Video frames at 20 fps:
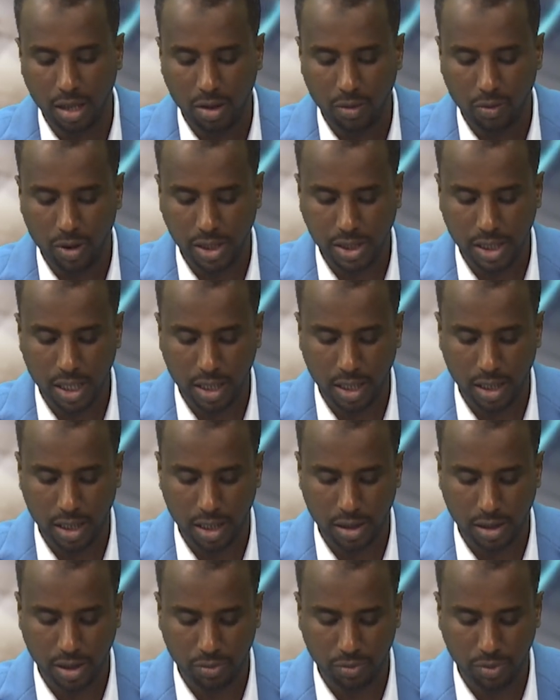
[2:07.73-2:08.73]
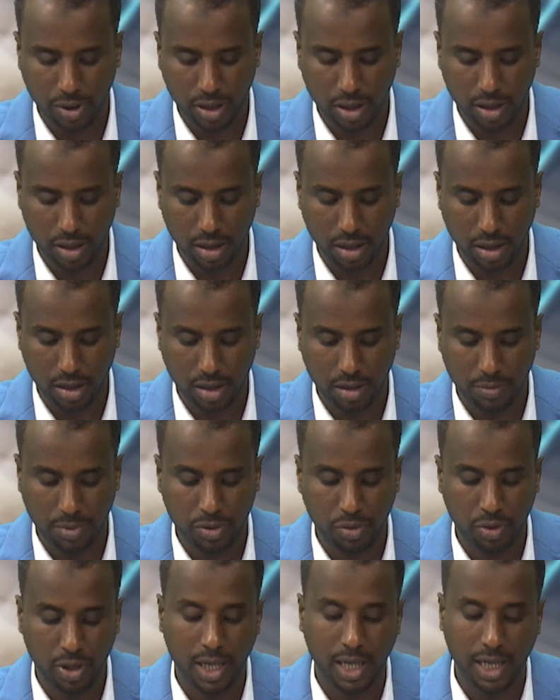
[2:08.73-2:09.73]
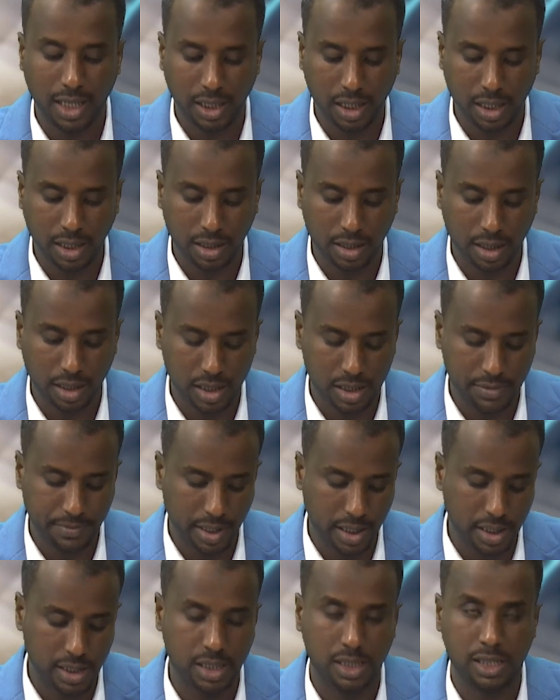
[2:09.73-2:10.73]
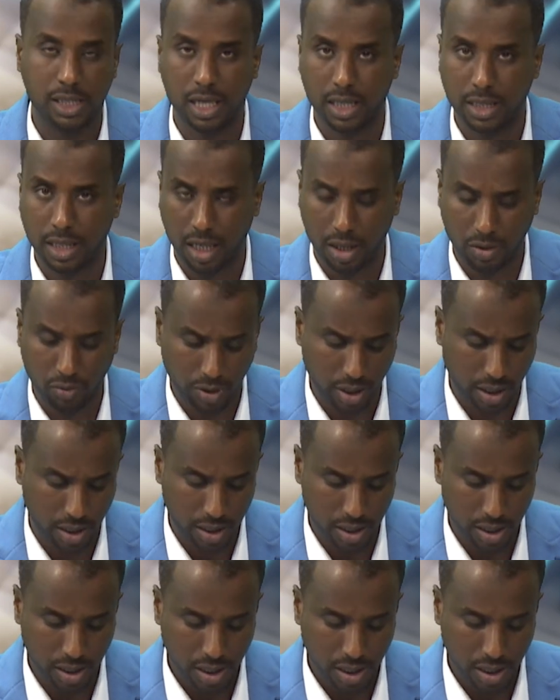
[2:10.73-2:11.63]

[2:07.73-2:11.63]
وأشار إلى تنوير قدمته الآلية لرئيس مجلس السيادة حول